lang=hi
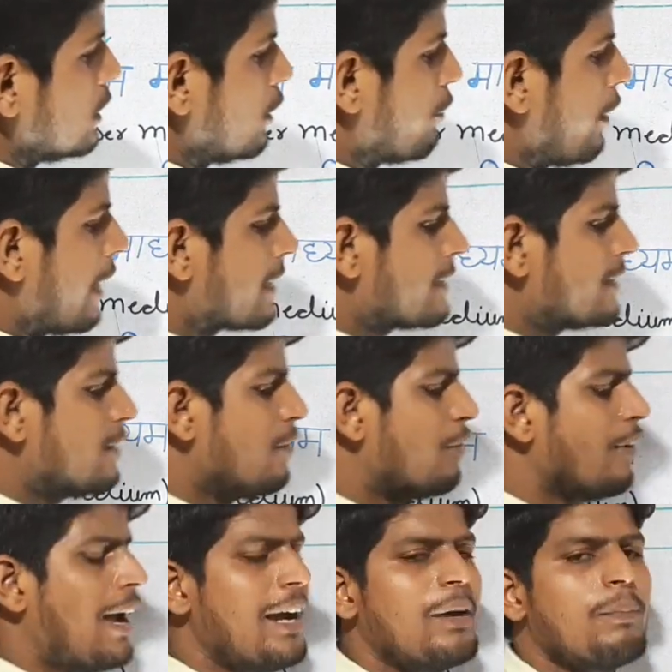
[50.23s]
रिफ्रैक्शन ऑफ
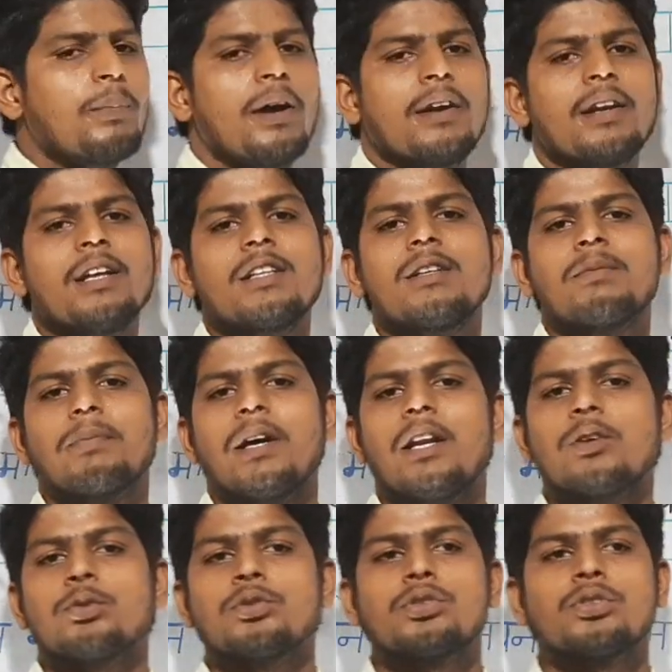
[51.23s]
लाइट पढ़ने से
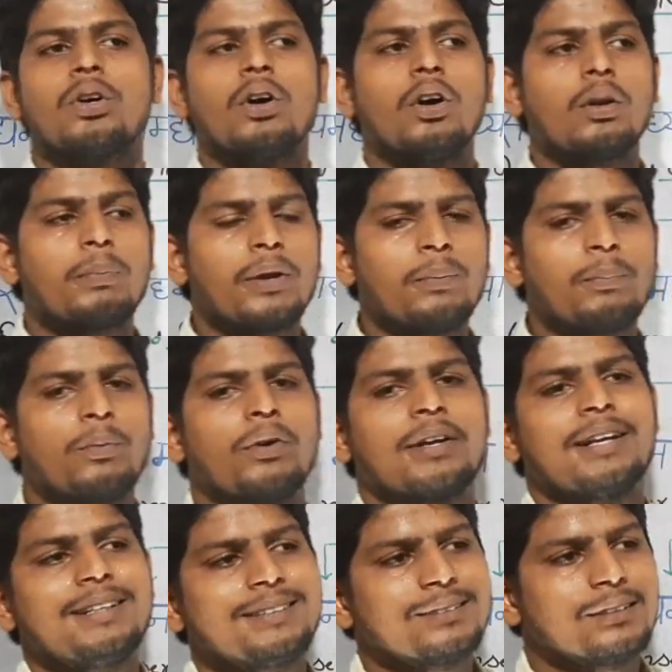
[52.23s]
पहले कुछ और भी
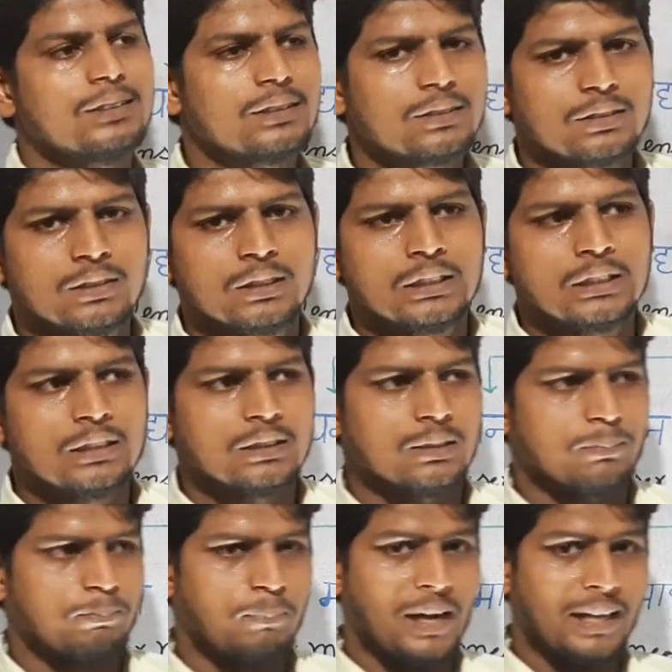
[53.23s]
इम्पोर्टेंट
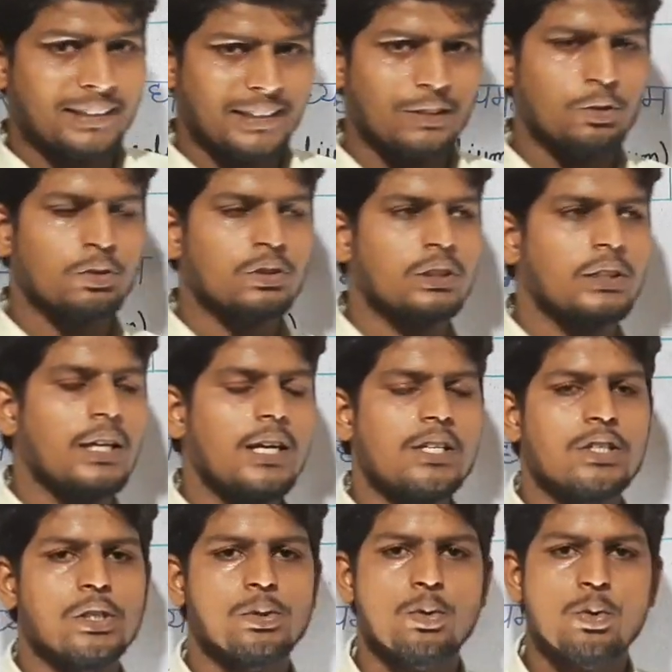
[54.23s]
बातें होती हैं
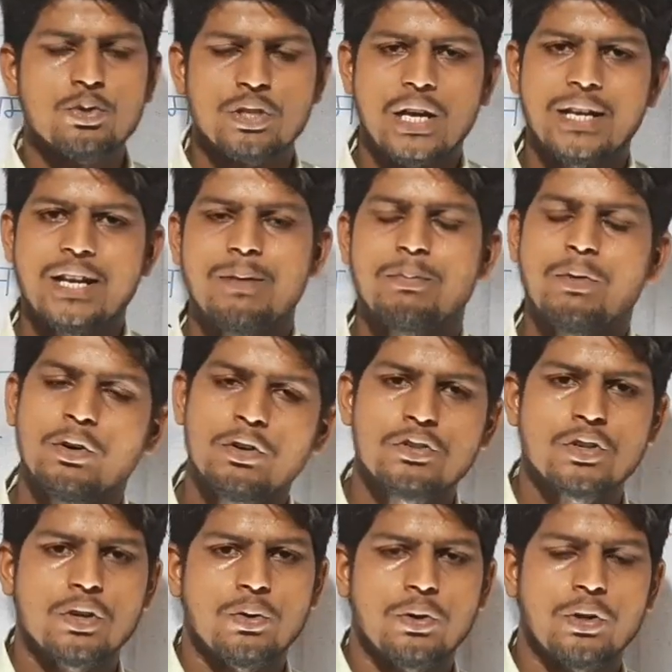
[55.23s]
जिसको जानना बहुत
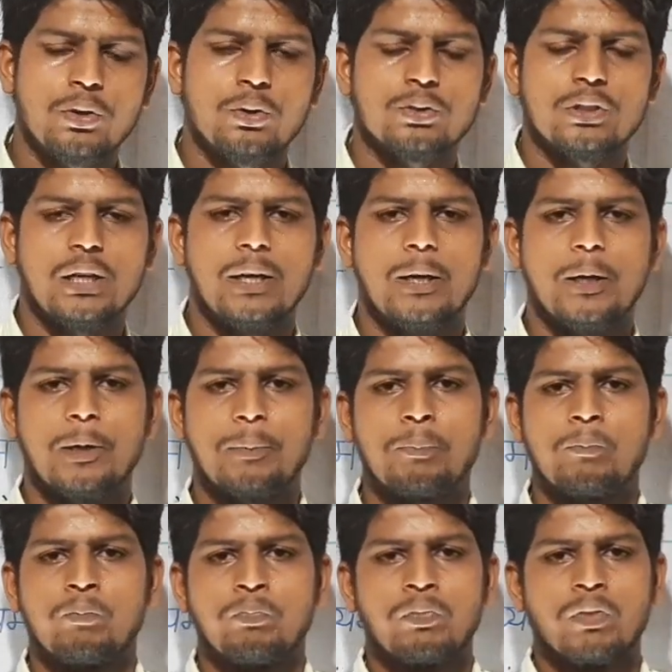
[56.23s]
ज़रूरी होता है
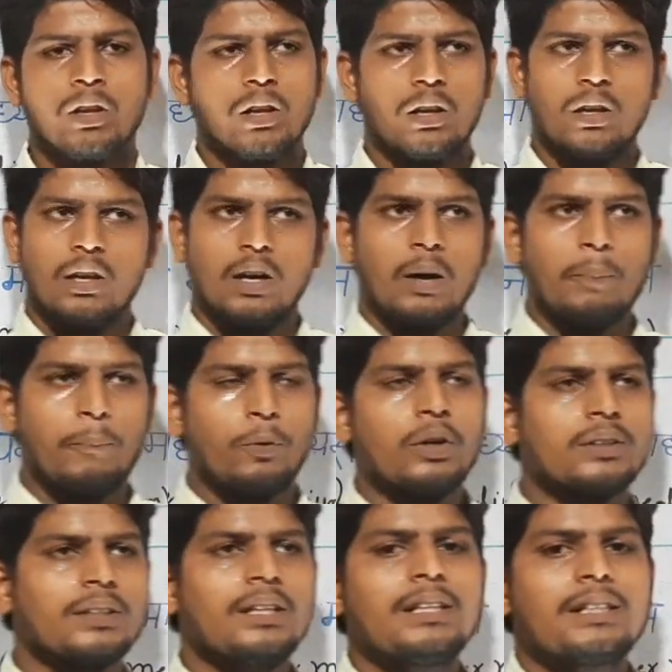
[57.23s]

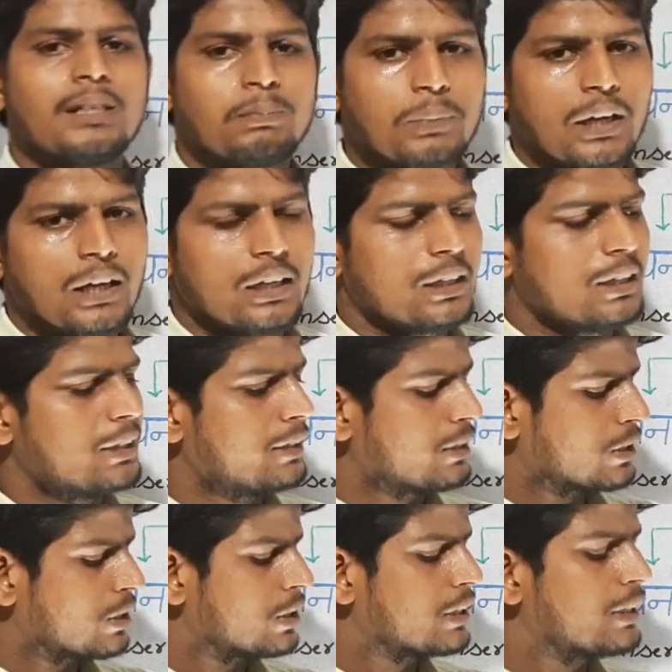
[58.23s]
अपवर्तन से पहले
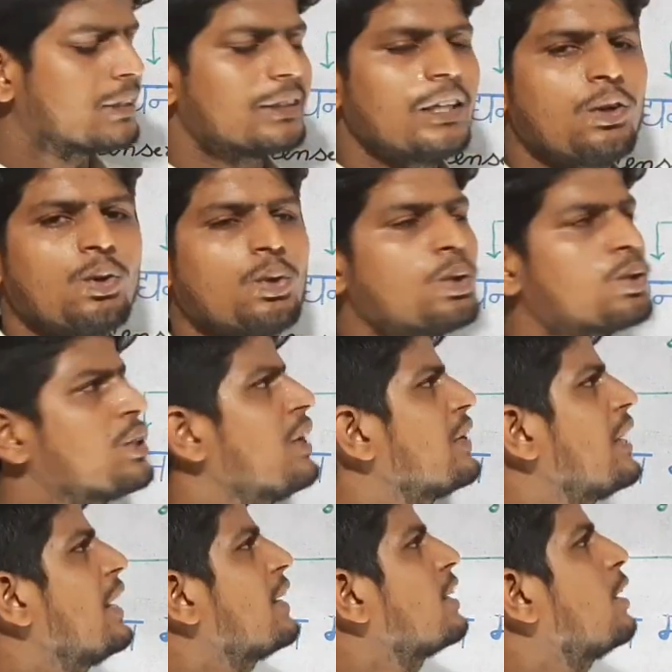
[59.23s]
कितने लोग होता है
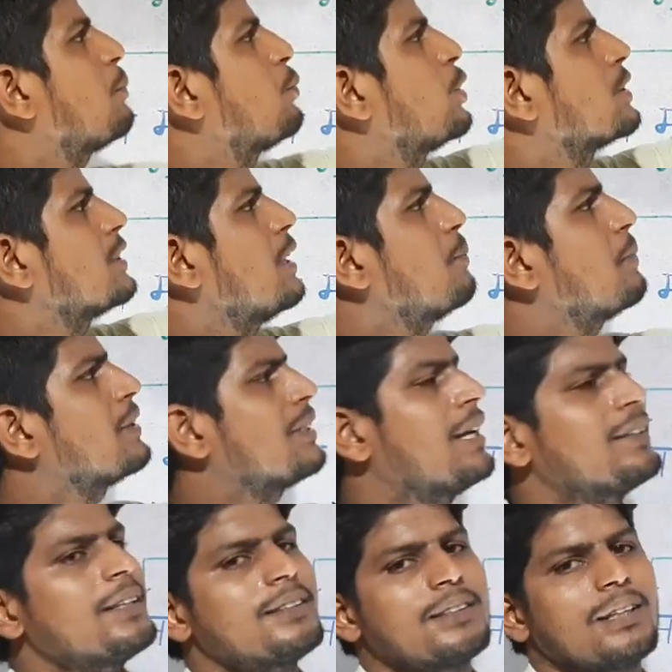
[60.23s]
डायरेक्ट अपवर्तन बता
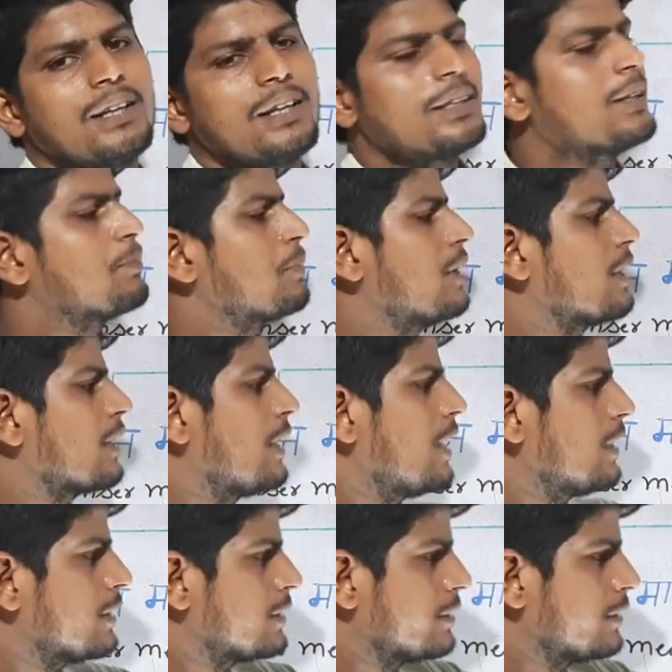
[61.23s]
देते हैं कि
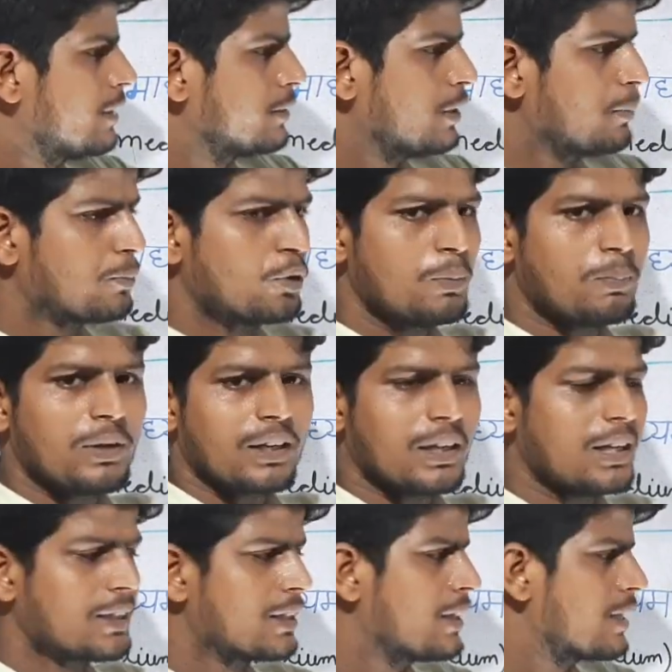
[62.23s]
प्रकाश जब कोई
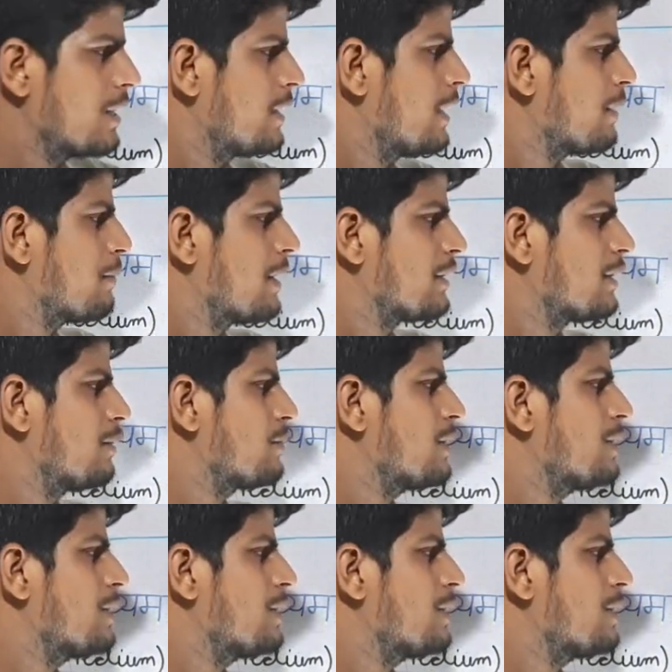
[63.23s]
प्रकाश की किरण एक माध्यम